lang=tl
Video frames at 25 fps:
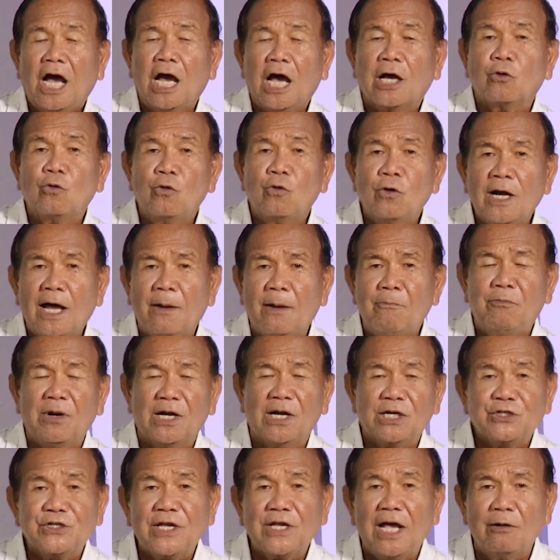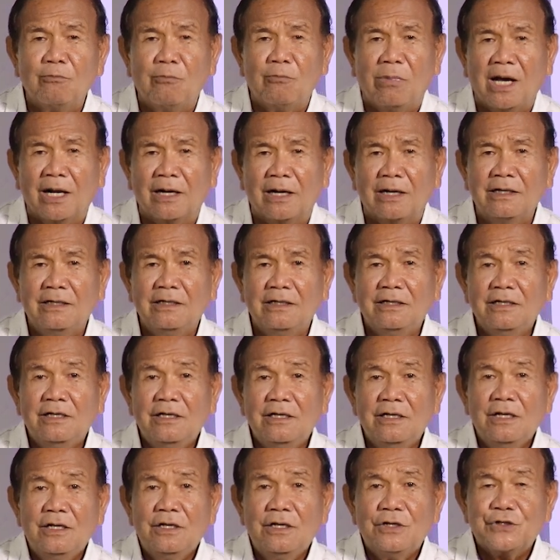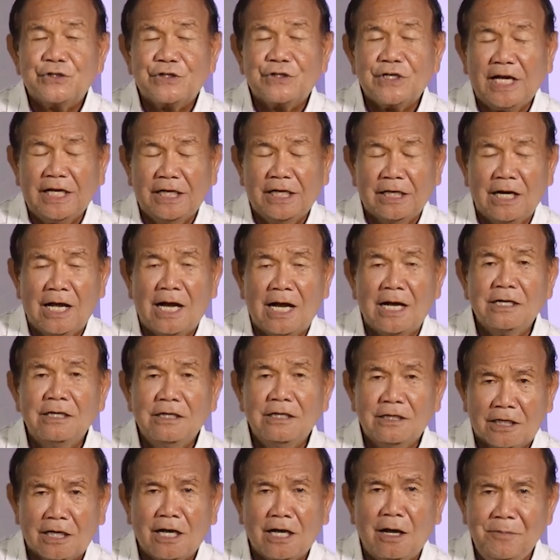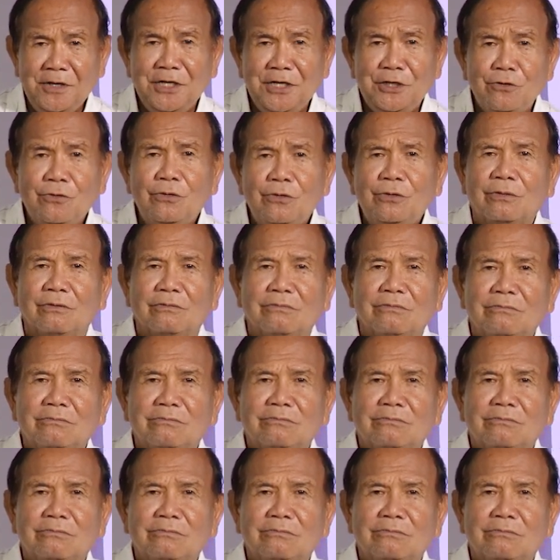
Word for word: aron lang pagsalbar sa ilang kaminyoon?